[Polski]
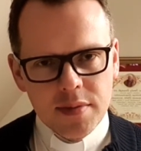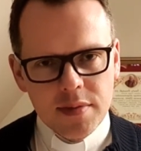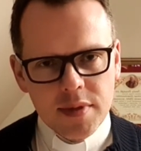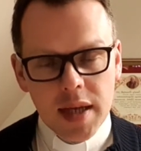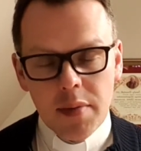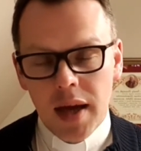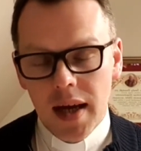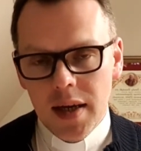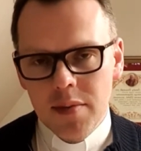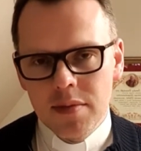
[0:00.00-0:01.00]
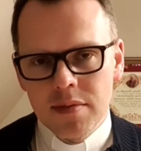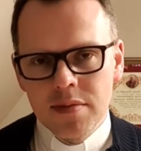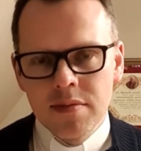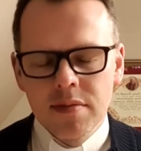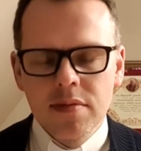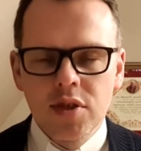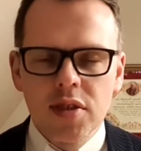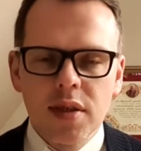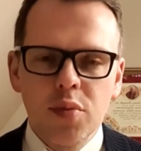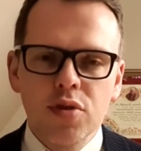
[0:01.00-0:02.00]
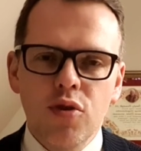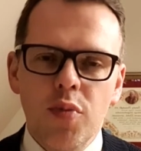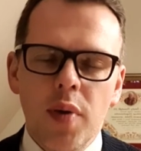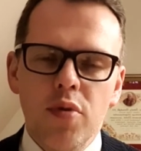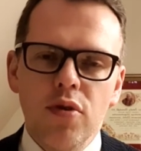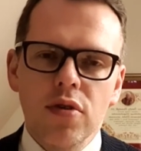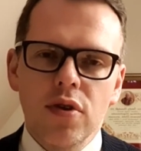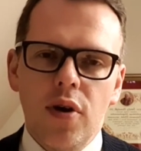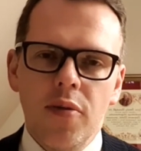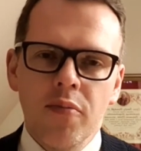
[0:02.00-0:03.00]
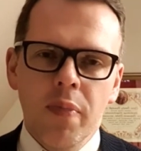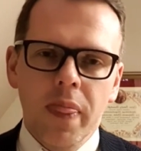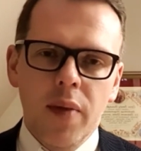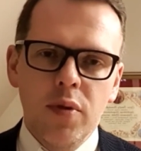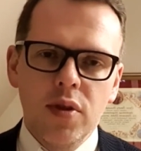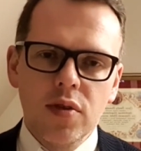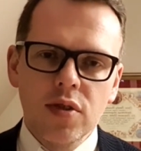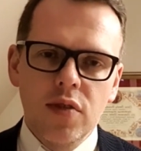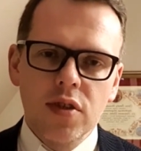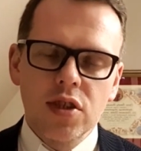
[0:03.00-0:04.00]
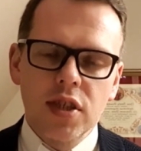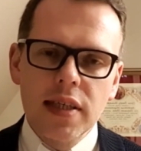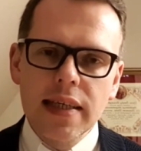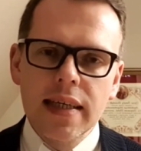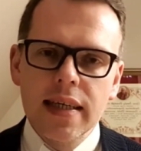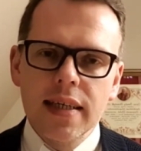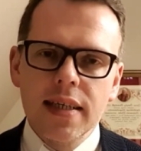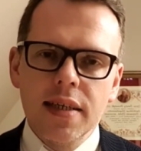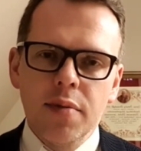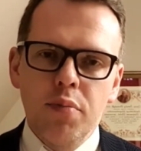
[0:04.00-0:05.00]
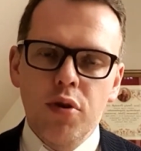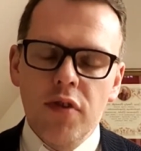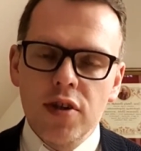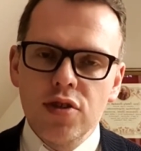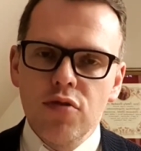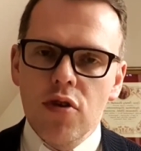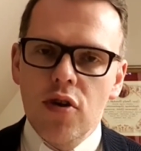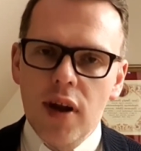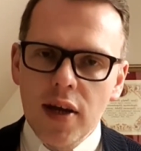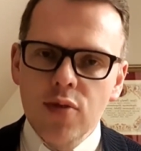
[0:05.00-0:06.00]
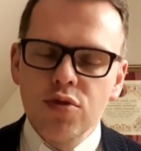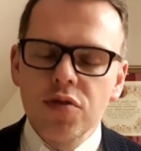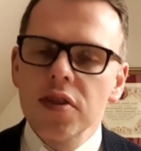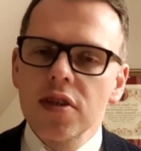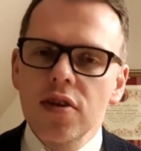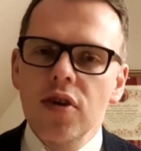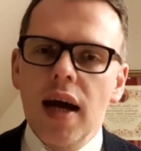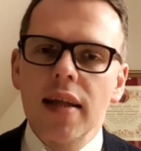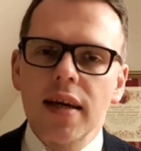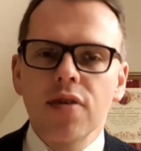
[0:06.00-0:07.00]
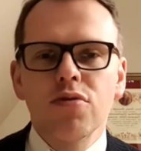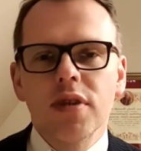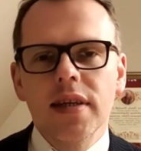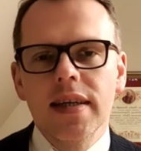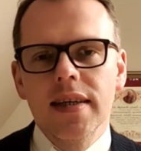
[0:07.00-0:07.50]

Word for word: Zamiarem księdza biskupa było to aby to stowarzyszenie e, prowadziło kolegium świętego Jana, które e,